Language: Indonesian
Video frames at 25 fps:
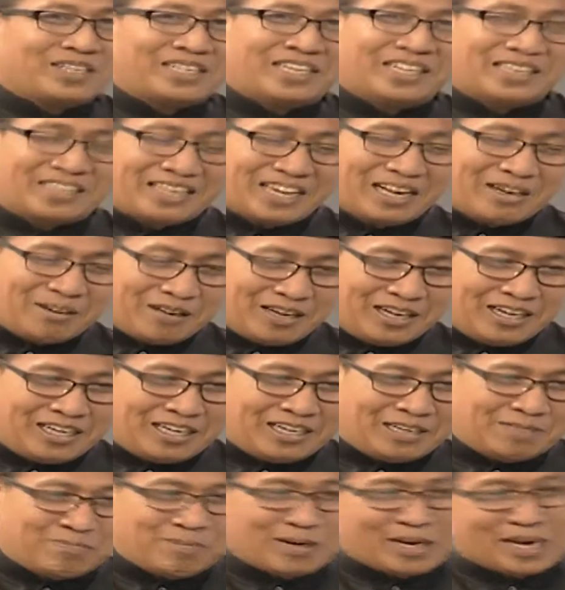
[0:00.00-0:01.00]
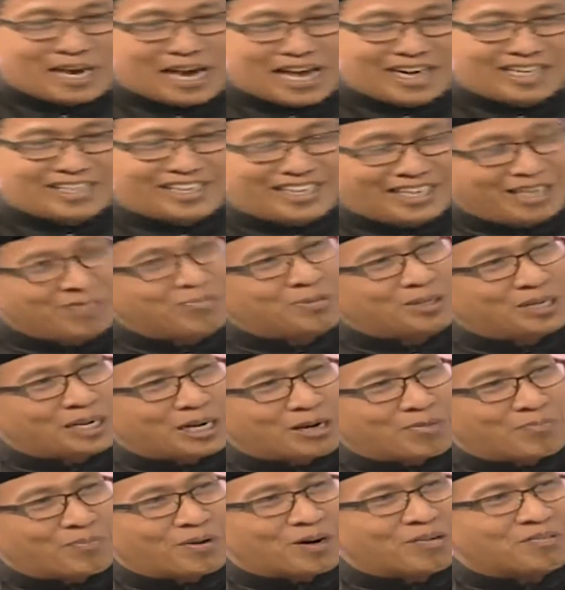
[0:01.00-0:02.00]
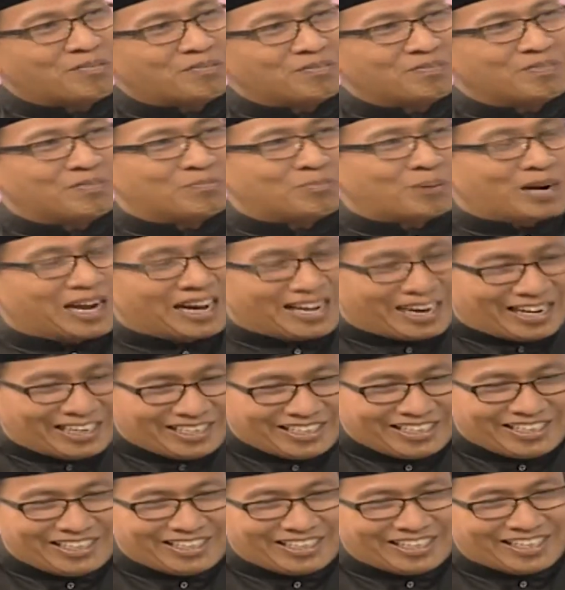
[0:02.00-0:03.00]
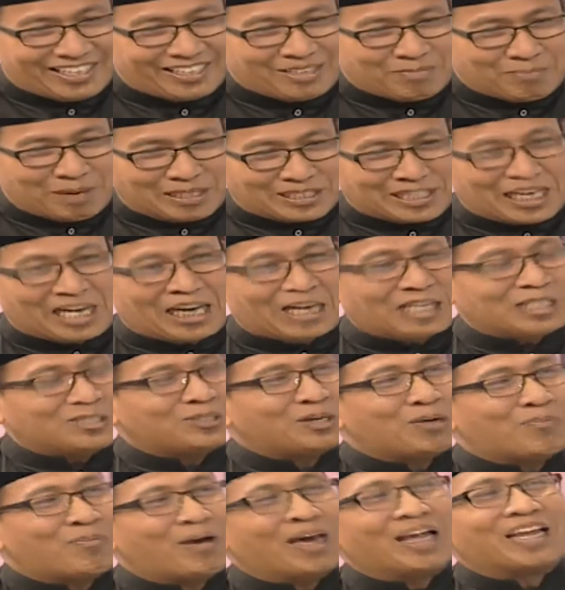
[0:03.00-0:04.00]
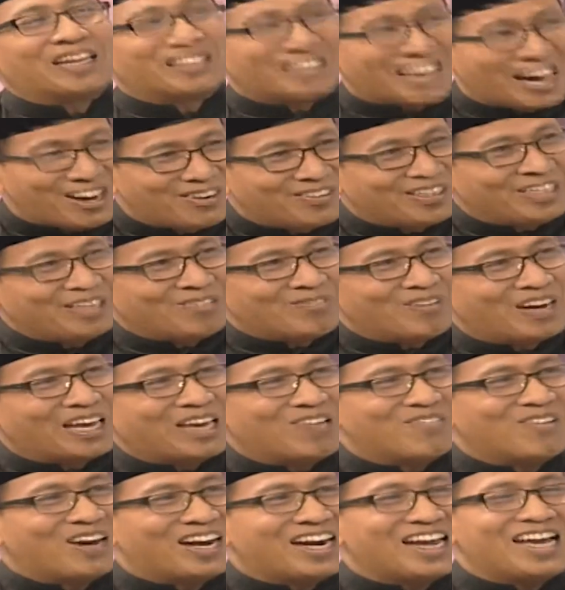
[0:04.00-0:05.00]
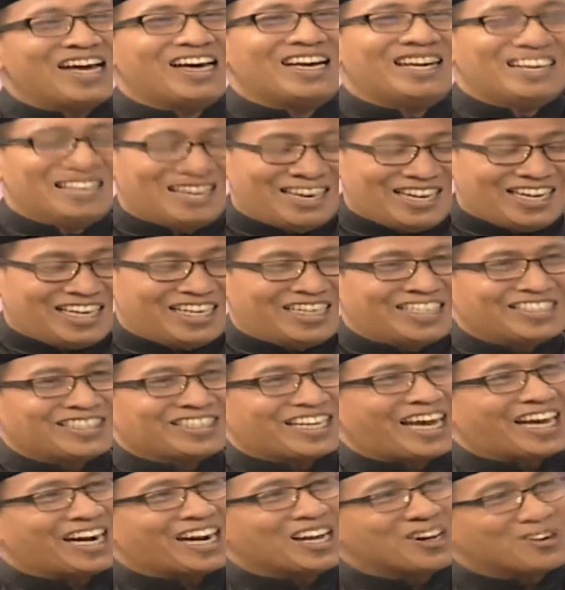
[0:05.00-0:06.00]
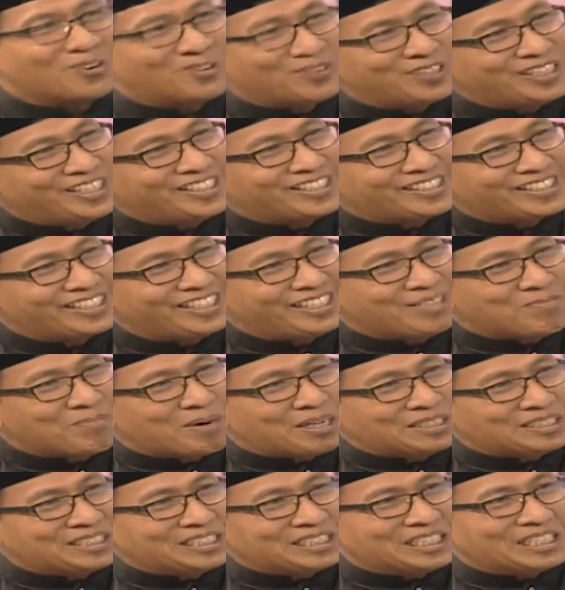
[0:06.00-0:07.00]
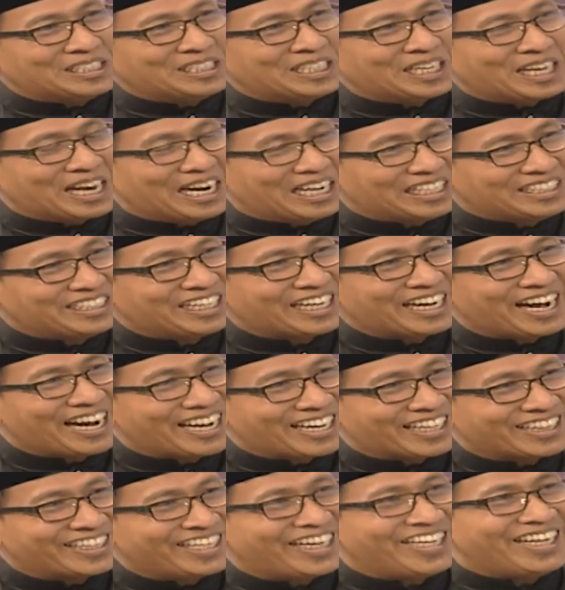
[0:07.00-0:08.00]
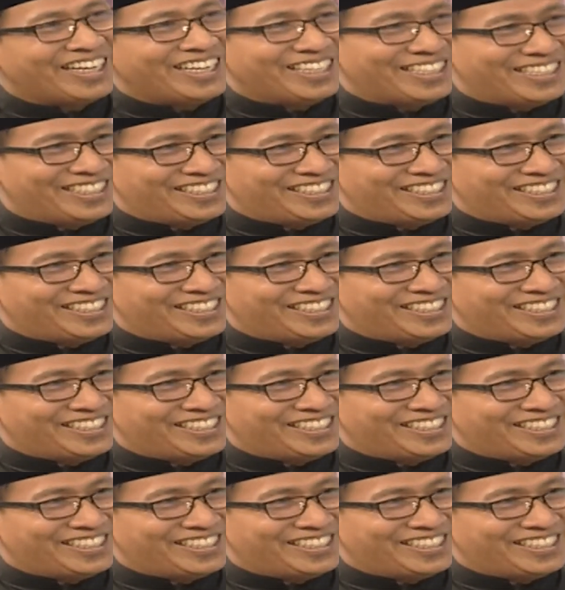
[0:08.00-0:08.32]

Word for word: kita uh, menggali ilmu dari Prof, barangkali uh, masyarakat juga pengen tahu nih bagaimana uh, sekarang kondisi Masjid Istiqlal Jakarta di